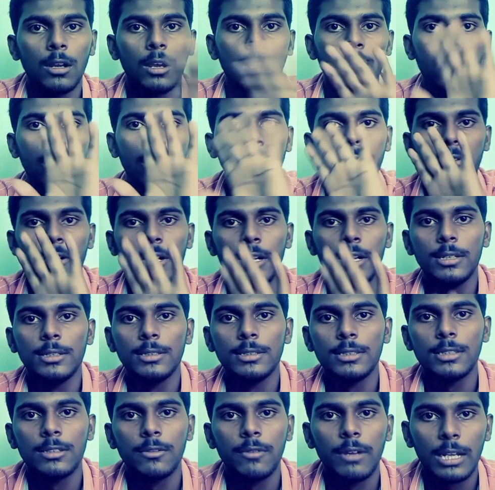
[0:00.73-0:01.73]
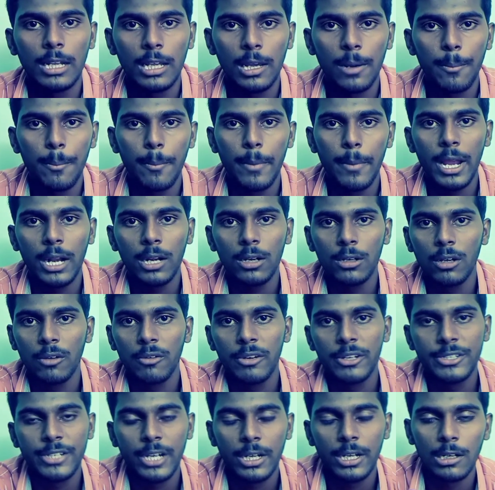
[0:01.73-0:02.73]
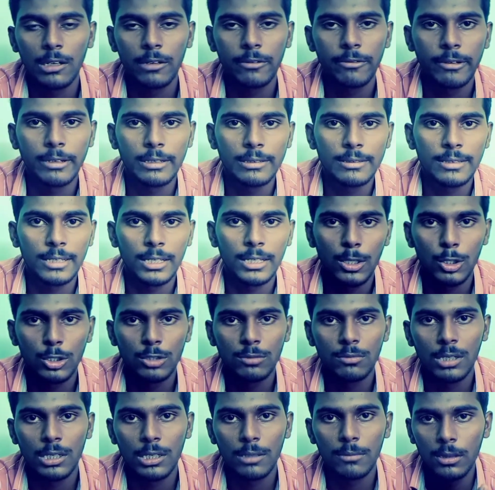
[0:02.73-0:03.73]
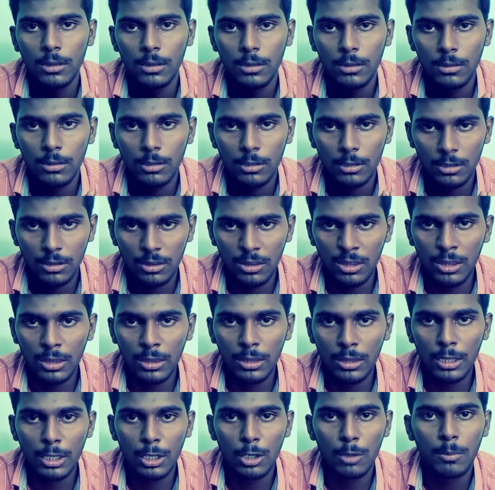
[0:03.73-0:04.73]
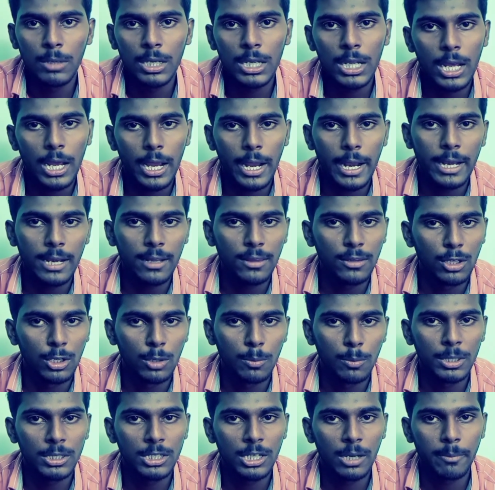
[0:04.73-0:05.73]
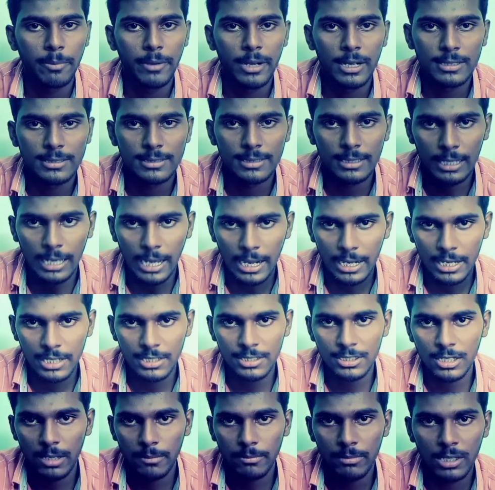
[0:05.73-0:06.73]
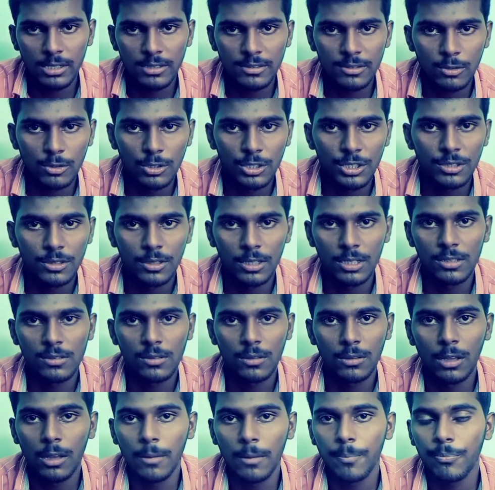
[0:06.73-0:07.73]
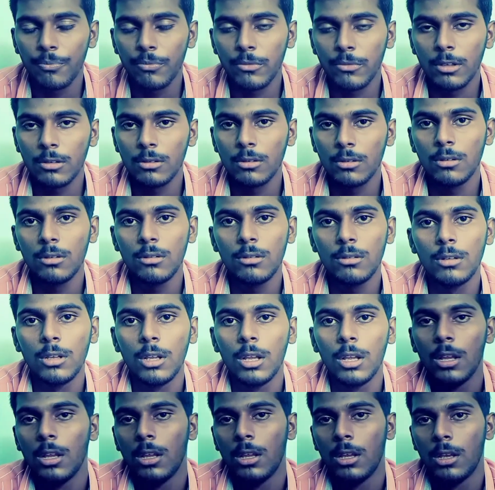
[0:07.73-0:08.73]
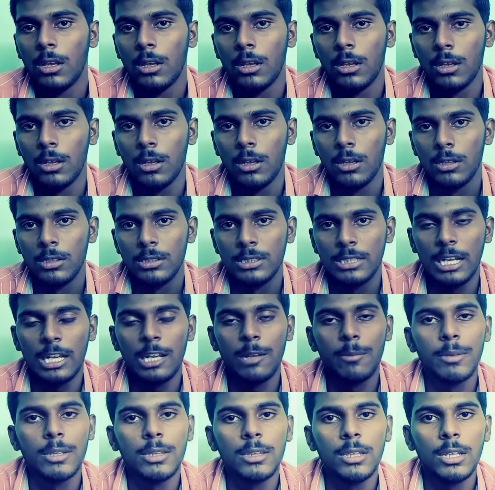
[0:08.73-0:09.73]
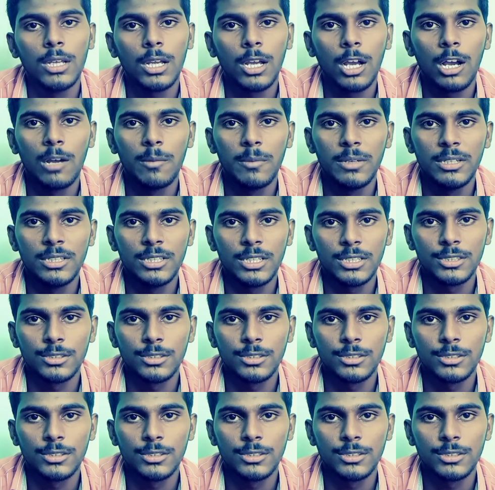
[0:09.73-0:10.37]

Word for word: హాయ్ ఫ్రెండ్స్ వెల్కమ్ బ్యాక్ టు అవర్ ఛానల్ ఫ్రెండ్స్ ఈరోజు మనం తిరుమల అండ్ తిరుపతి అప్డేట్స్ లేటెస్ట్ అప్డేట్స్ గురించి తెలుసుకుందాం సో చాలామంది కామెంట్